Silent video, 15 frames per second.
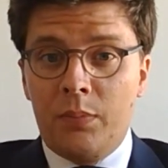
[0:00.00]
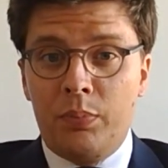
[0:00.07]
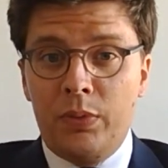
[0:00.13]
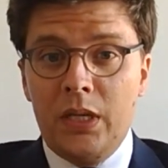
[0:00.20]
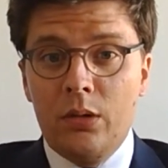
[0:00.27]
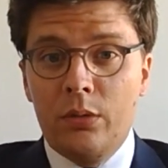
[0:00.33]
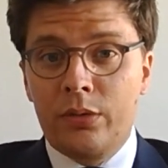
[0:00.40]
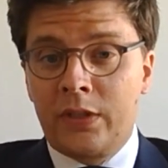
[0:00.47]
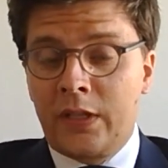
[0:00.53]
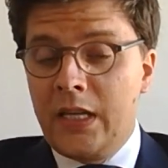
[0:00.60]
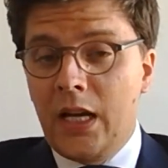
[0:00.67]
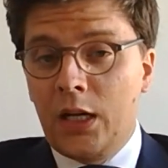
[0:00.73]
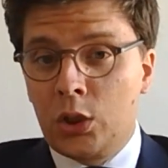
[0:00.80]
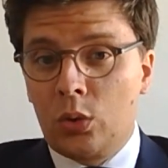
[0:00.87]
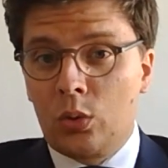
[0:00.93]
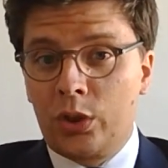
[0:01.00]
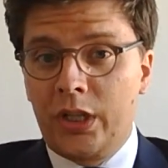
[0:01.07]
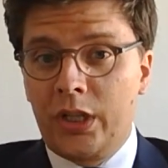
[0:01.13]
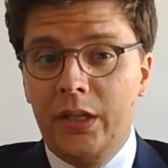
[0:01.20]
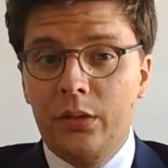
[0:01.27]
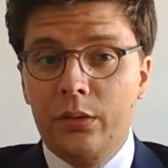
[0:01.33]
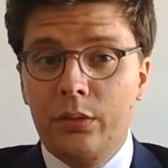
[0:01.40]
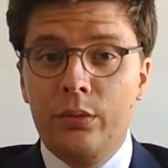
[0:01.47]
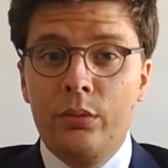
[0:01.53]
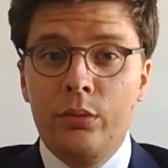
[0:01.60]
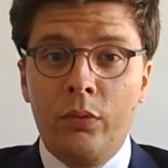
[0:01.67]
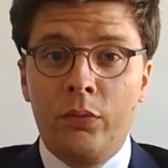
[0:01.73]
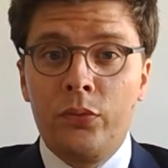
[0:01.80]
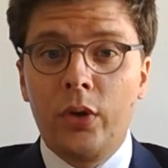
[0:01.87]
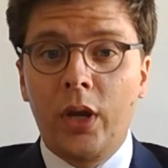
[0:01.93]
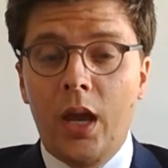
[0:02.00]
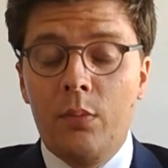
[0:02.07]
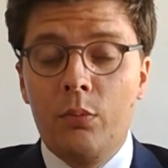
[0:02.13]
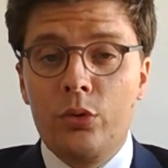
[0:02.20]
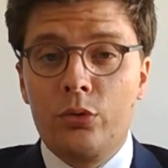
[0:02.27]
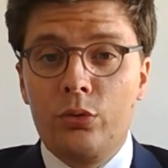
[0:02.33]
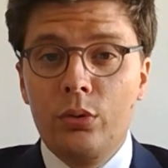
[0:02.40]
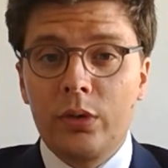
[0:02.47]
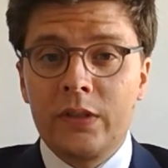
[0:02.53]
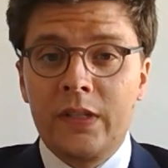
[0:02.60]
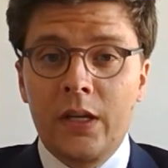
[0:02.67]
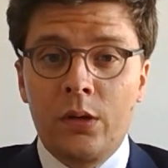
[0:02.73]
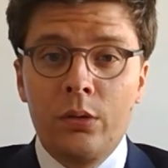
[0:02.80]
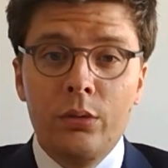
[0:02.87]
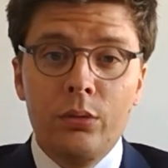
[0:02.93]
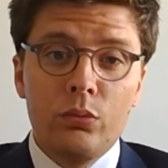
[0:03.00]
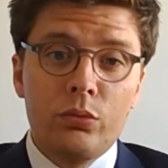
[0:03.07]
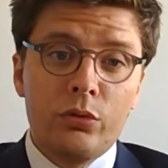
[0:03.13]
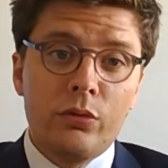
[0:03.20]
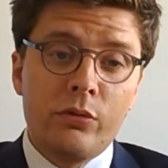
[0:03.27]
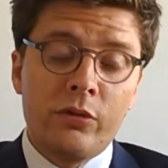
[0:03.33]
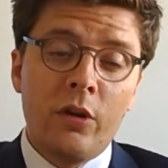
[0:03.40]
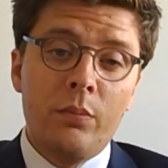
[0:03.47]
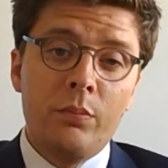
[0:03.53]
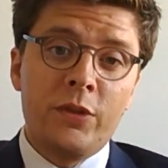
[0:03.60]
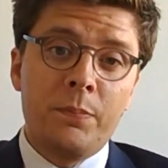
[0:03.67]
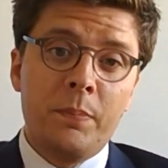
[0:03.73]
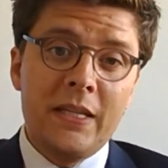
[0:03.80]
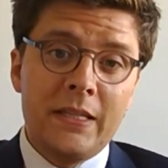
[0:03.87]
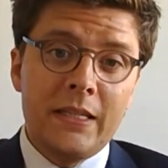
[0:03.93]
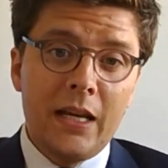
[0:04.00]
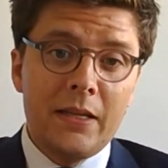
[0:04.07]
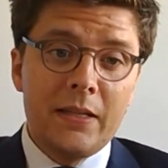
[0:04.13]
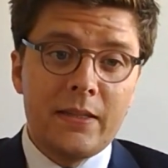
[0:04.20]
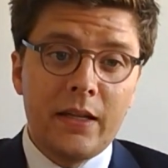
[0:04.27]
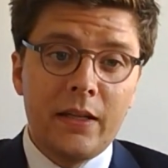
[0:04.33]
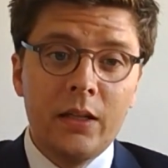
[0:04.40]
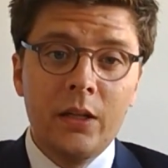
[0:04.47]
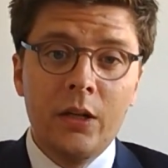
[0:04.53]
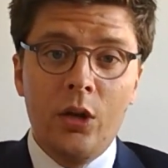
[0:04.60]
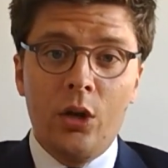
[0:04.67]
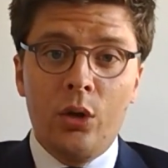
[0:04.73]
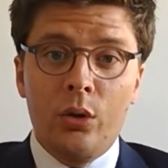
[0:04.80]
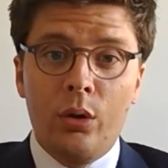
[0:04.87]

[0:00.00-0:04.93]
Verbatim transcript: Et puis, ce qui a changé au fur et à mesure, c'est que nous sommes spécialisés